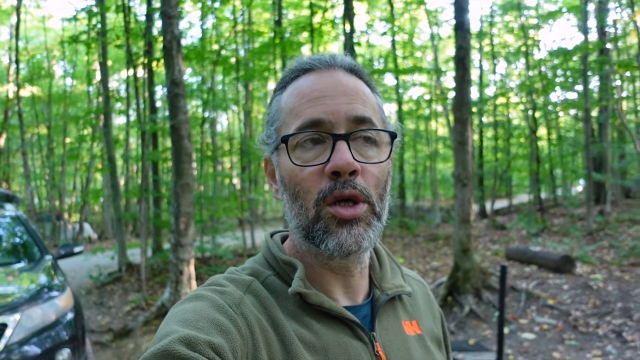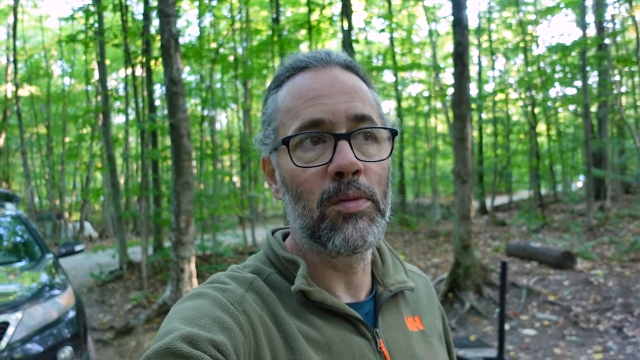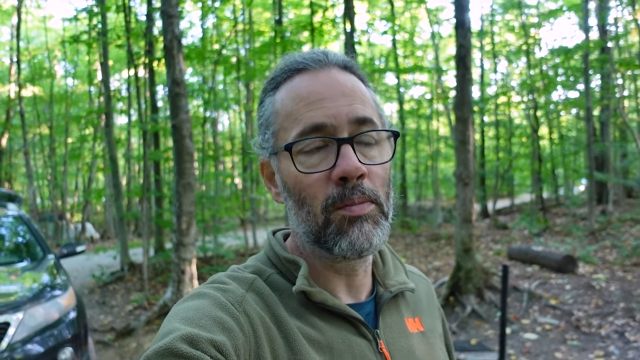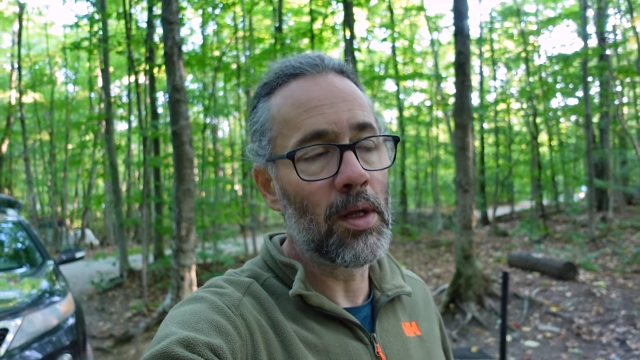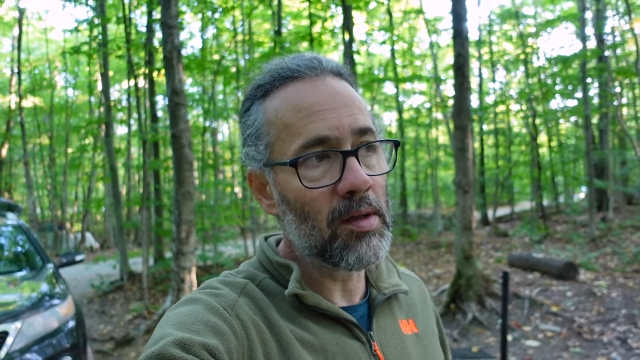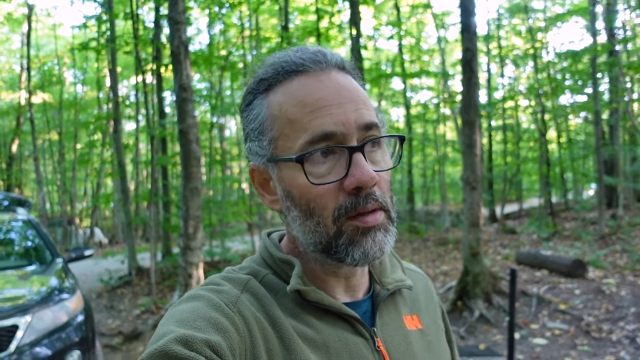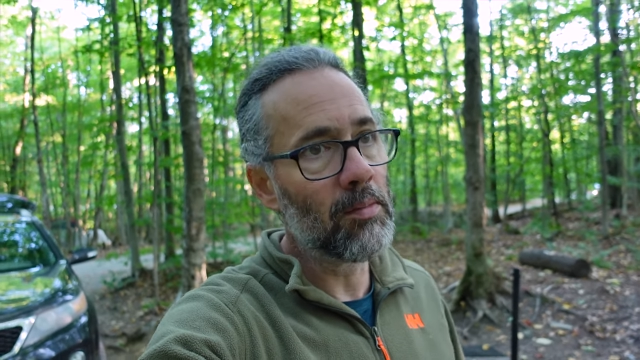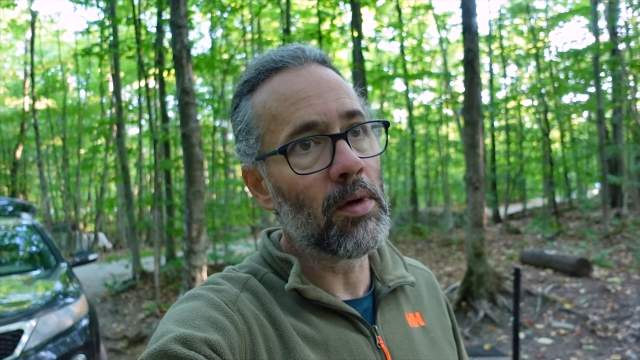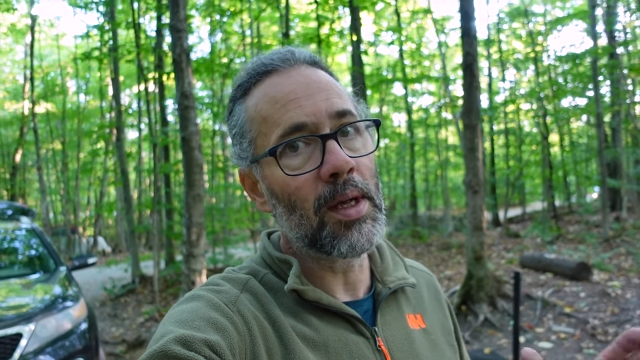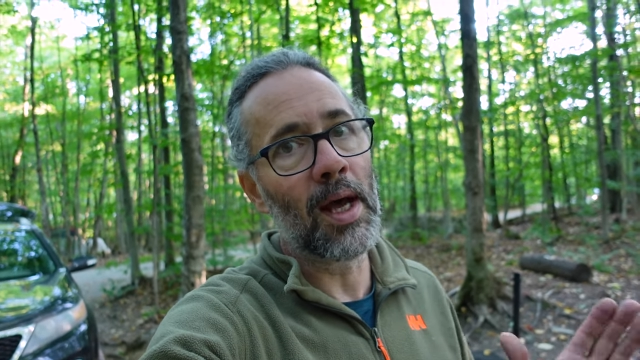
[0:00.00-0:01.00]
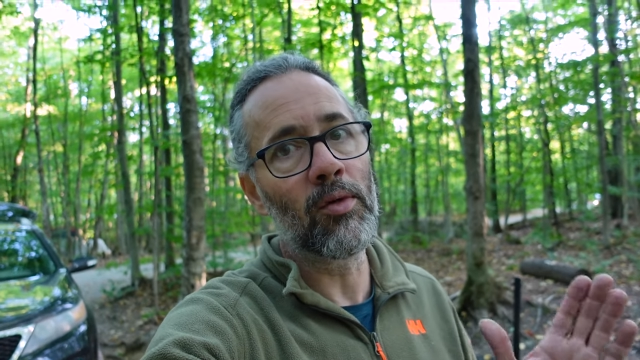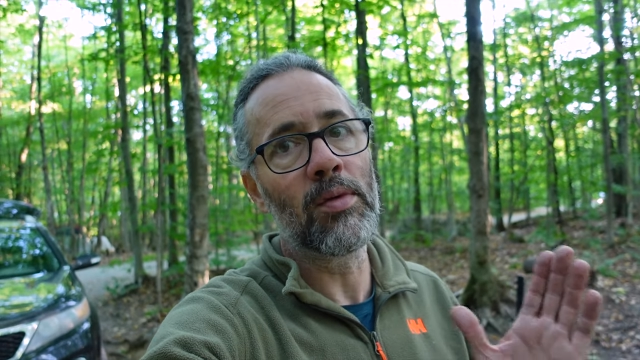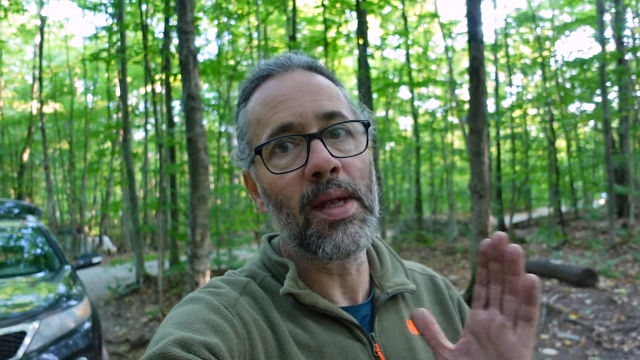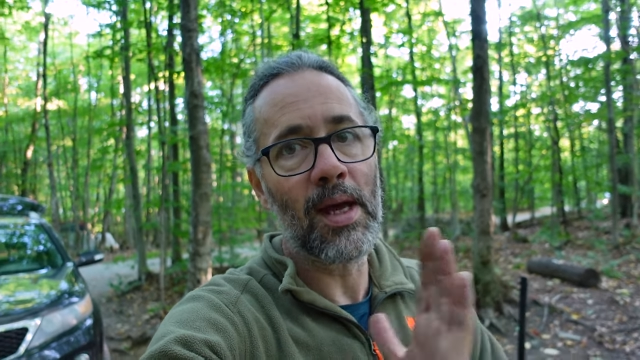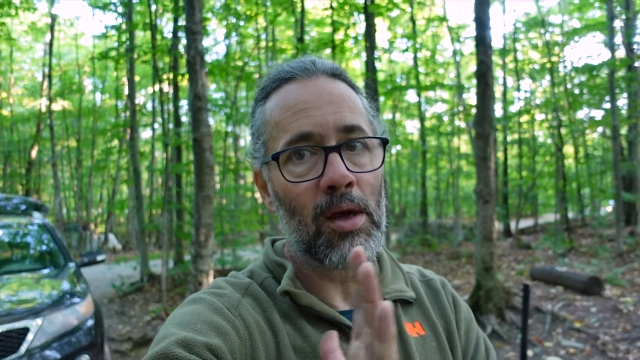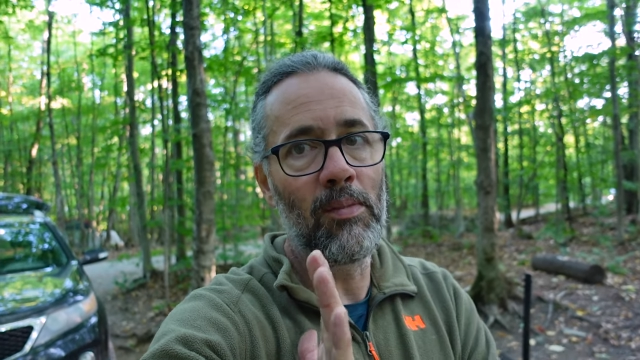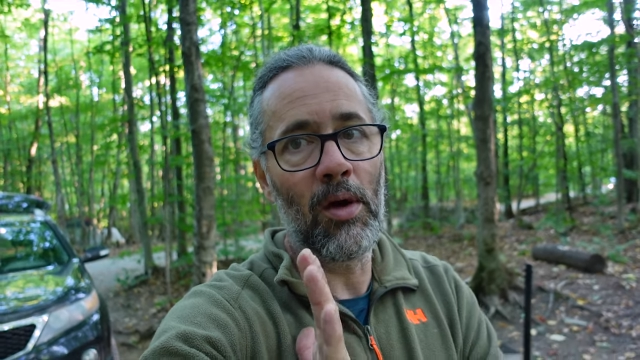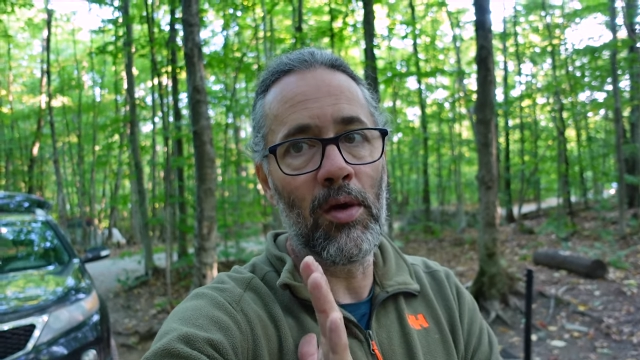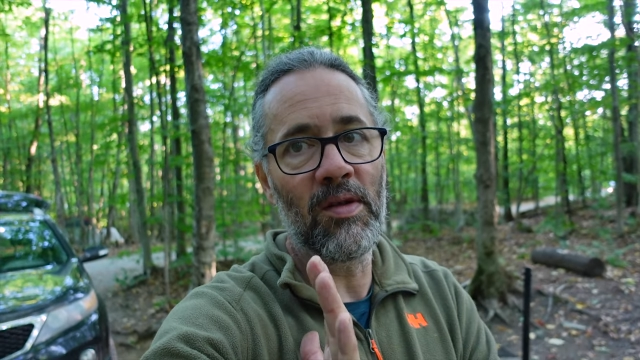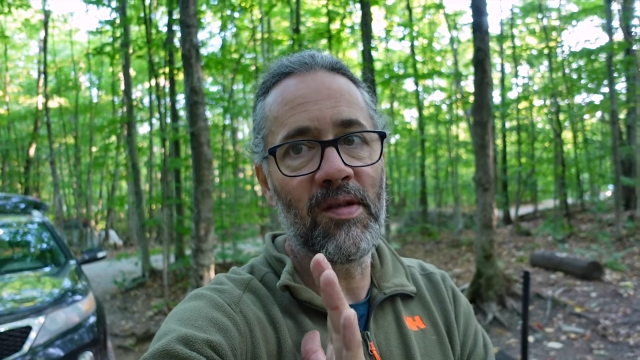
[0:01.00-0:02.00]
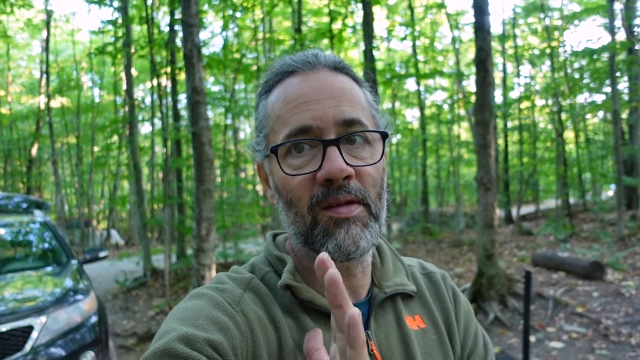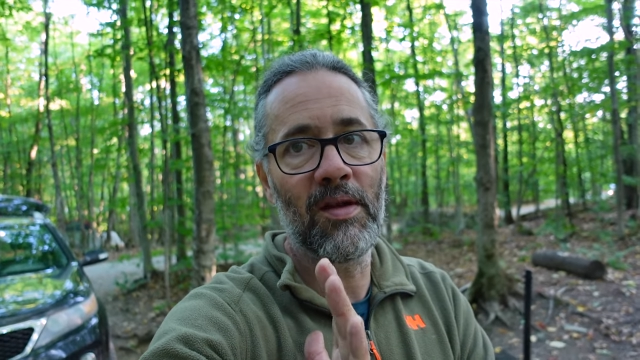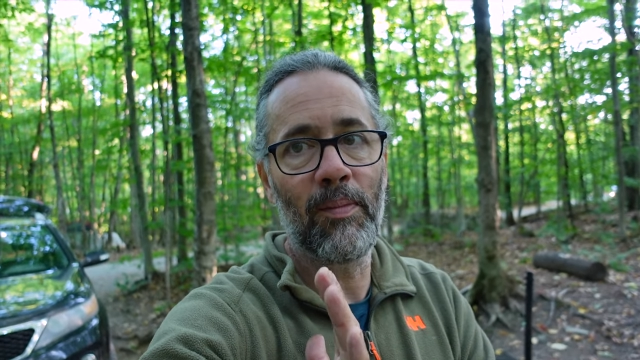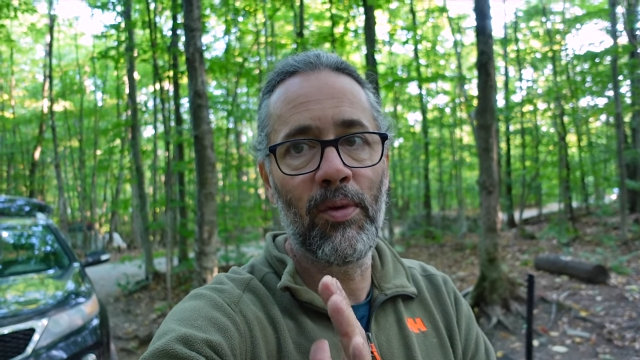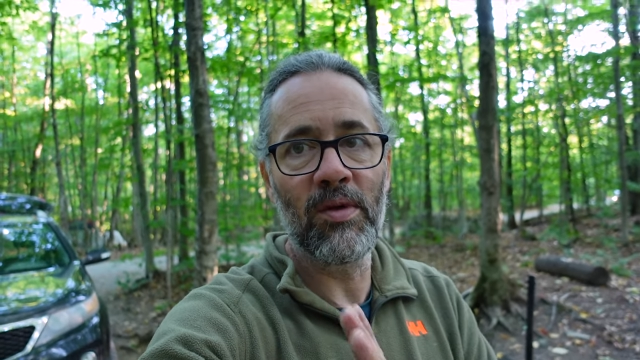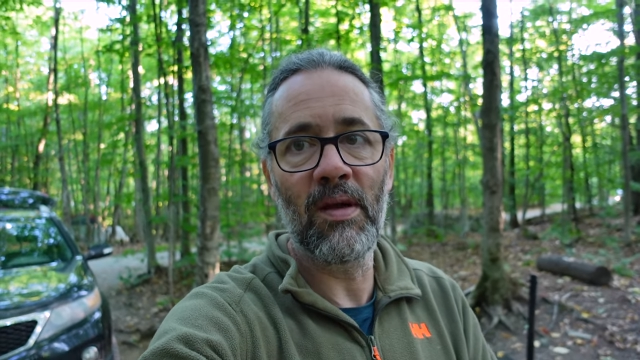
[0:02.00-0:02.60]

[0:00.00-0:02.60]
je me, garde tout le temps comme un 10 de plus.